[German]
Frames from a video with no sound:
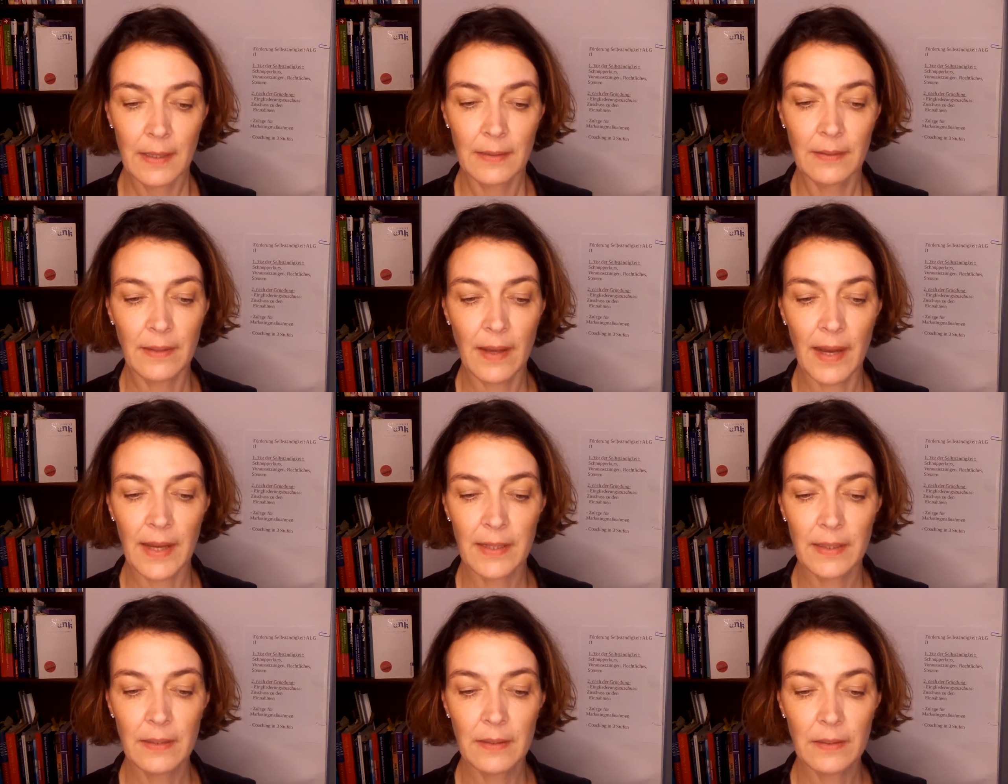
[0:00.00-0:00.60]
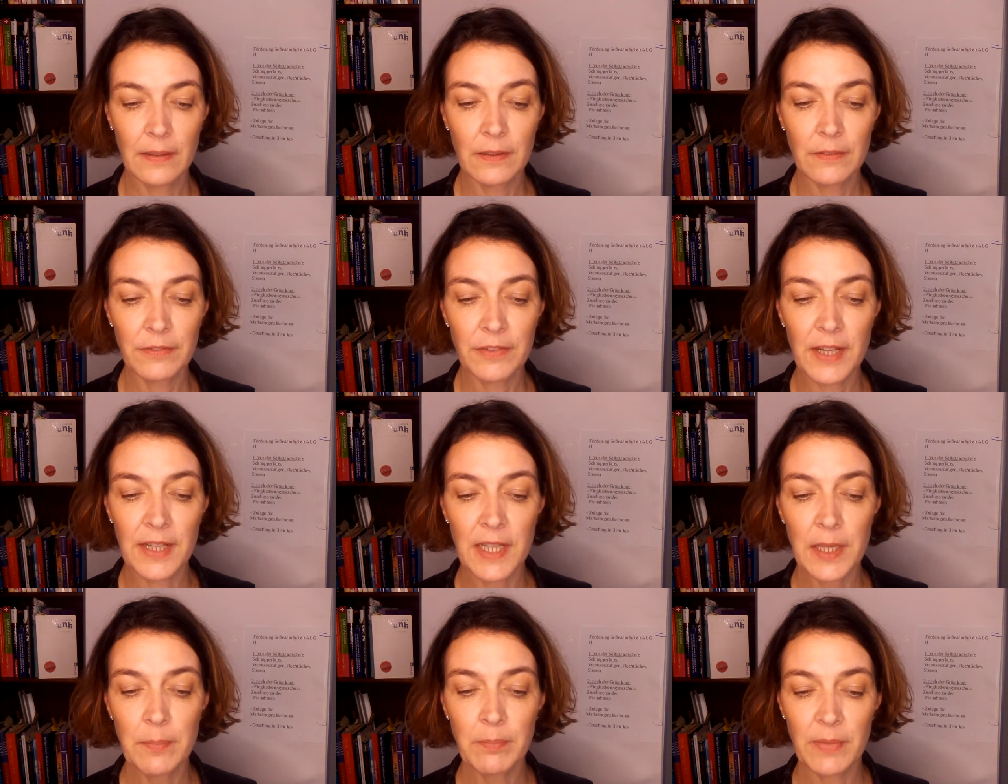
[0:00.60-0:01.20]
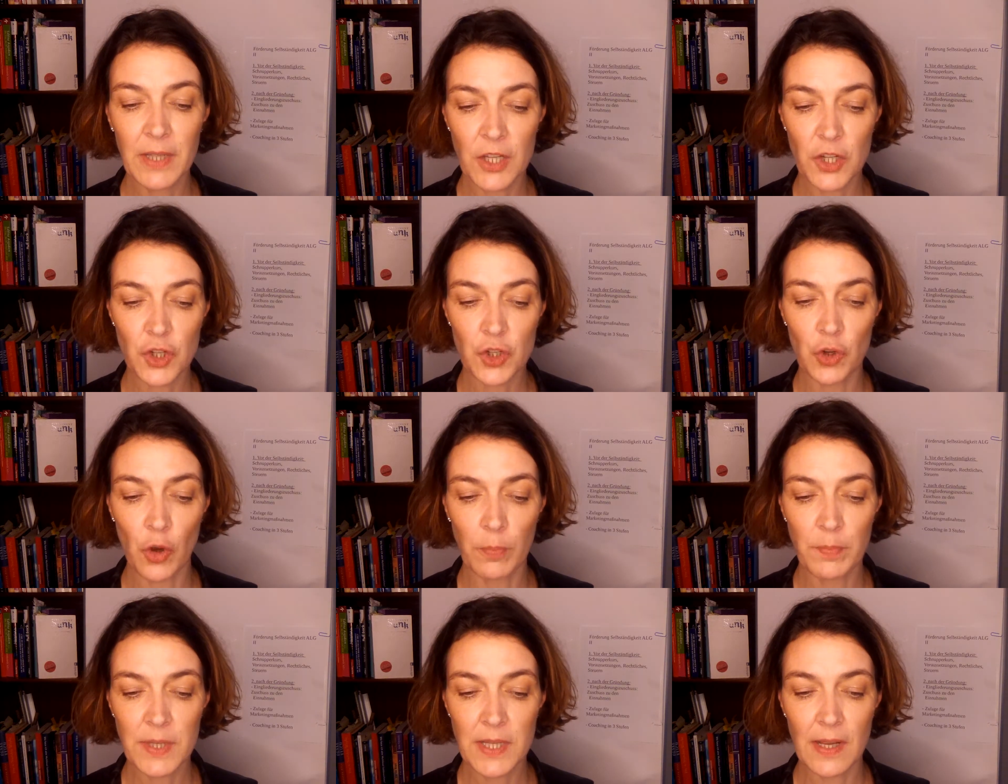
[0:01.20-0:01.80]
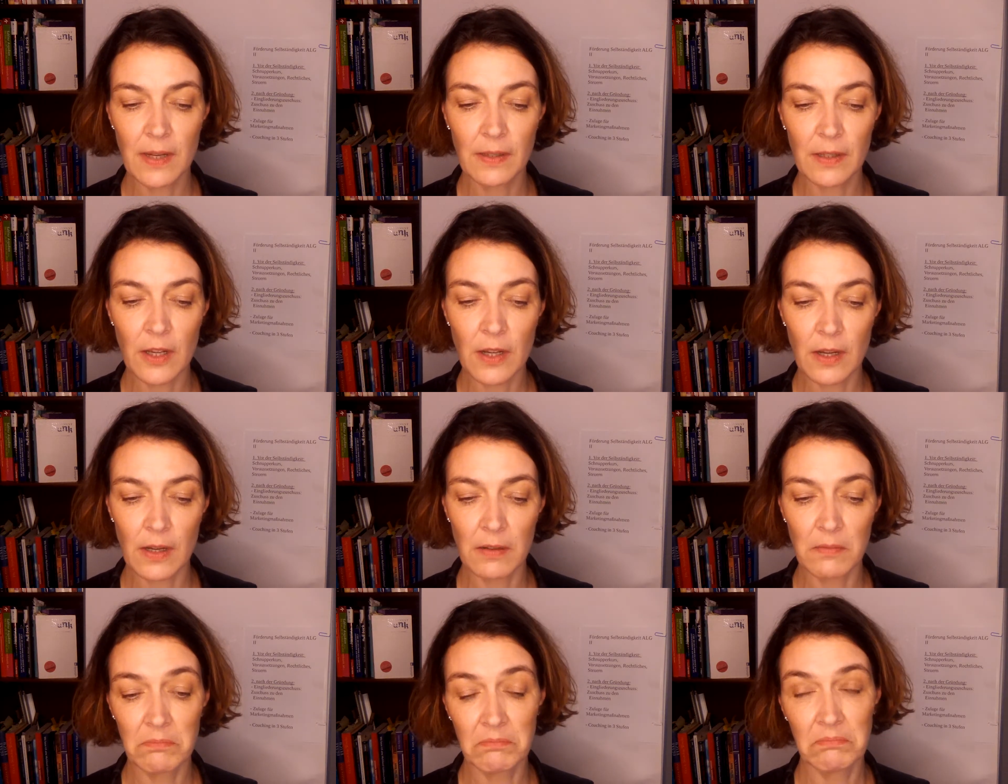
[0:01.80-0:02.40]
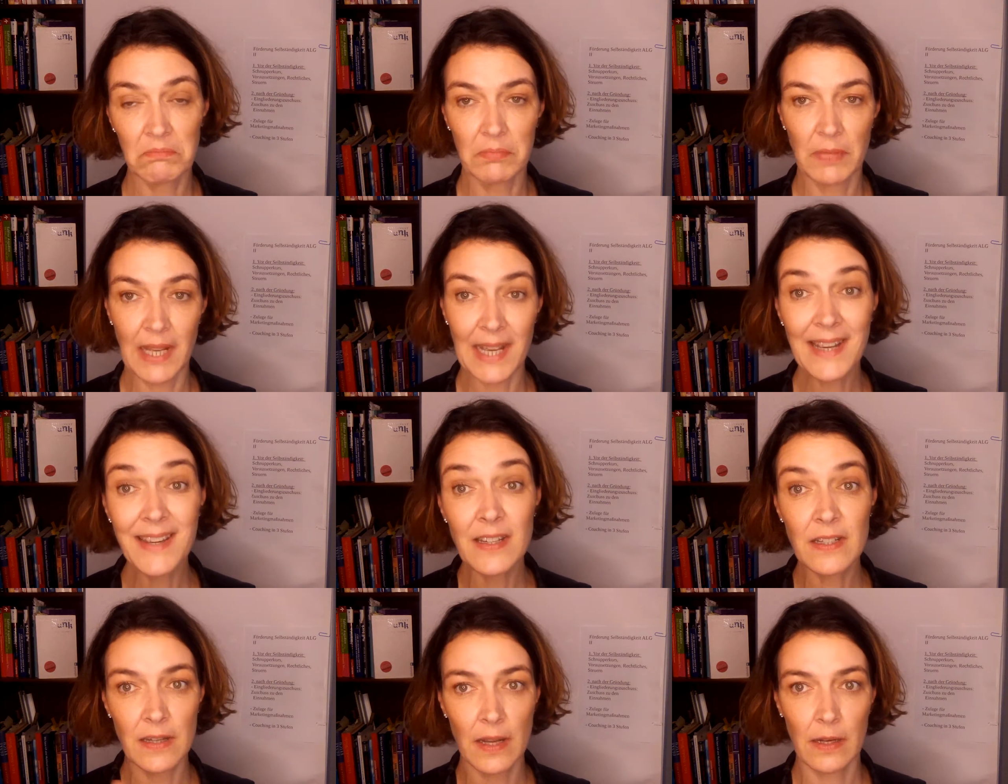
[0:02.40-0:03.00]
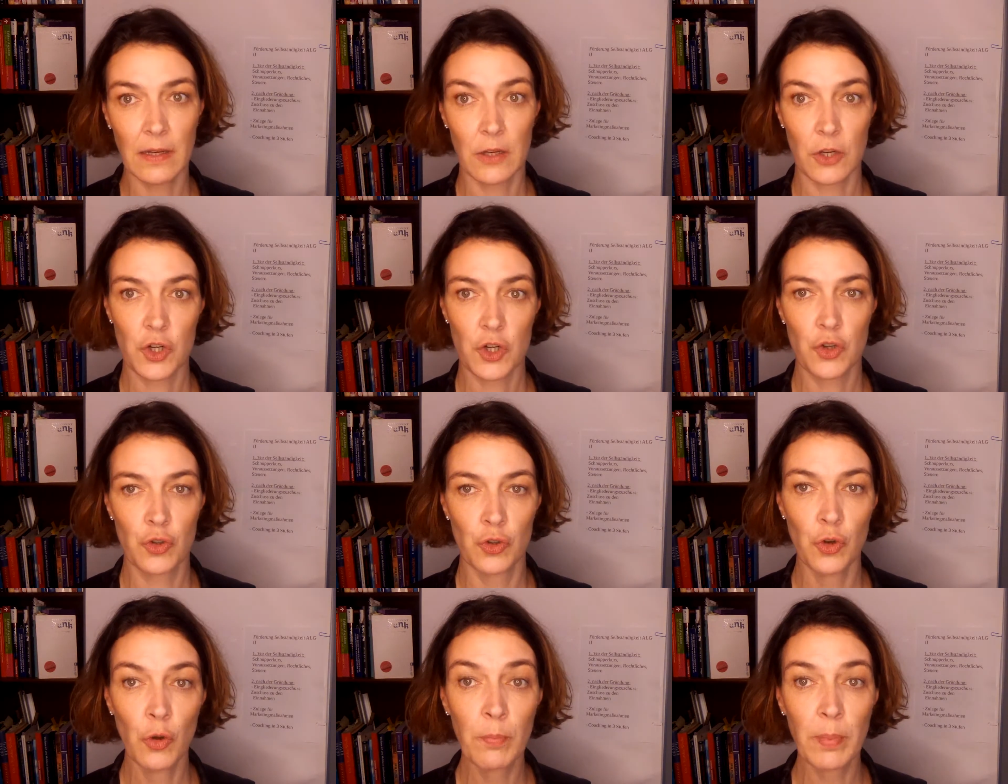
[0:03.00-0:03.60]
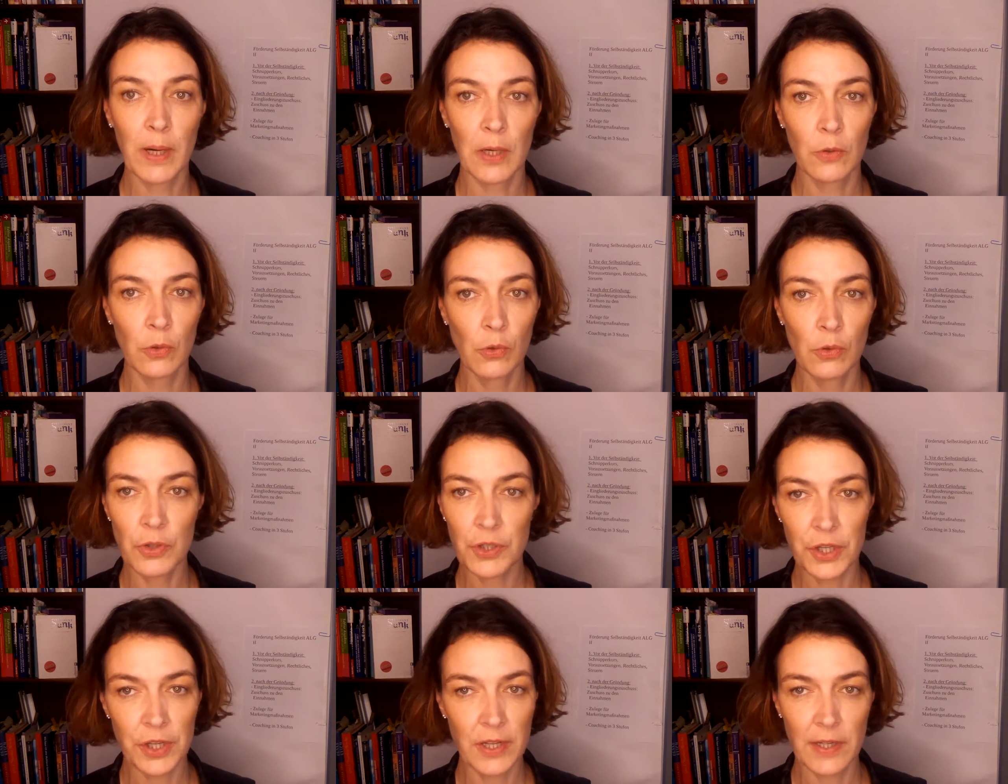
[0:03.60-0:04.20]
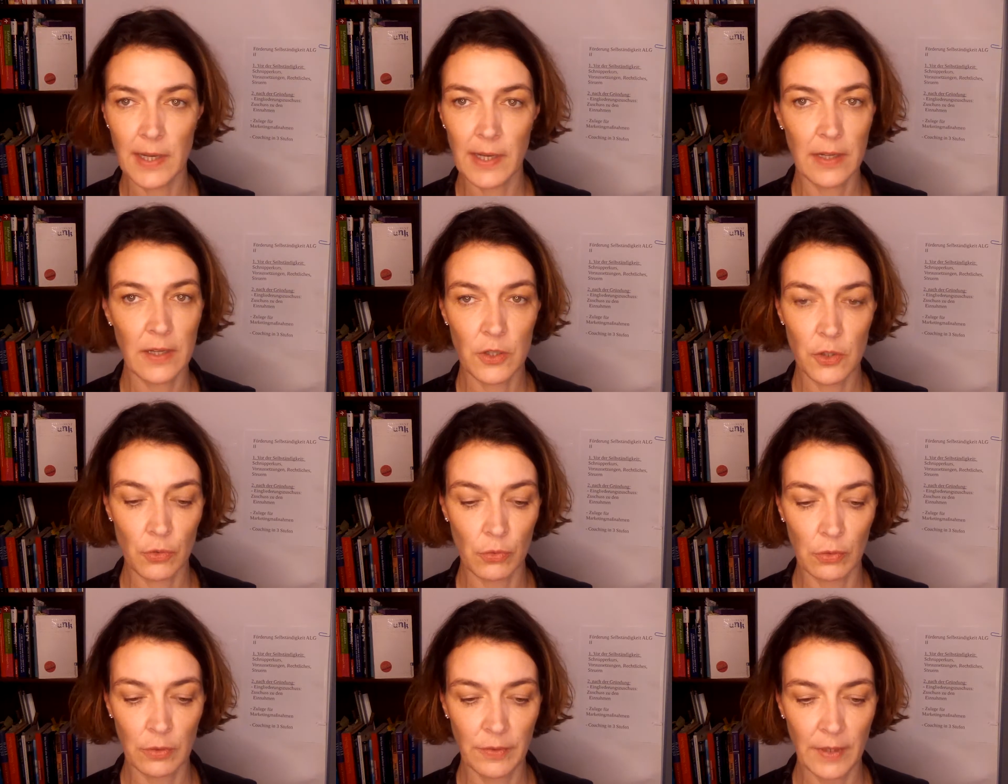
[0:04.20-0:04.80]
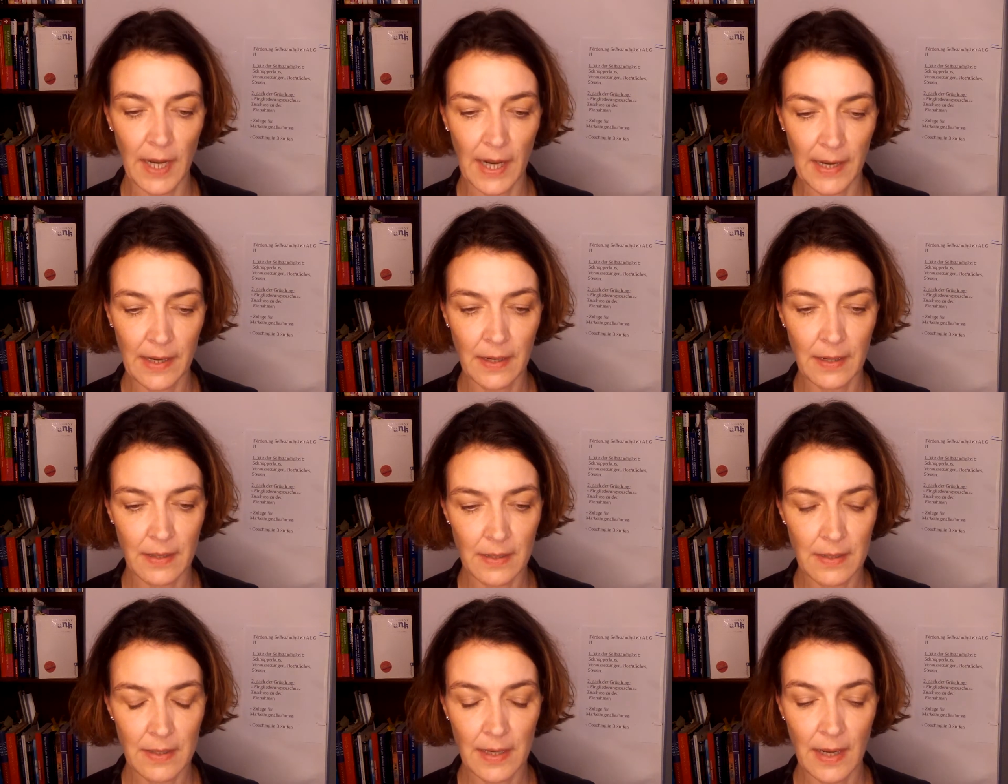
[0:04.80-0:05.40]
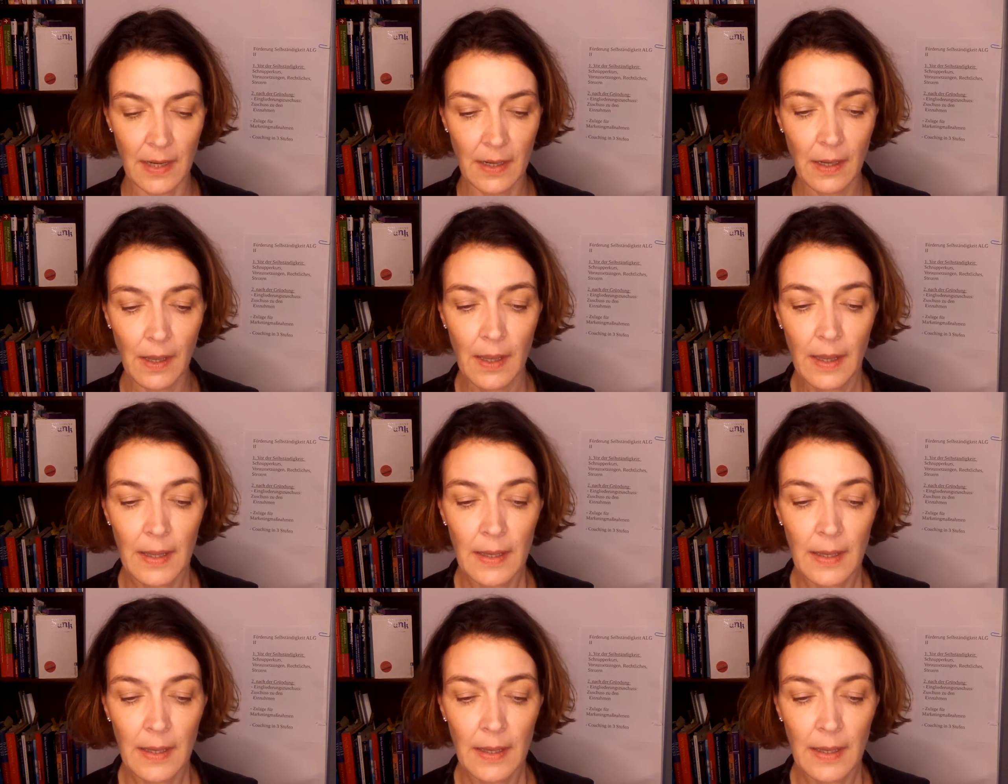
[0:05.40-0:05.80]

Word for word: dann vergibt das Jobcenter, ich nenne das Schnupperkurse, die nennen das irgendwie anders, ja.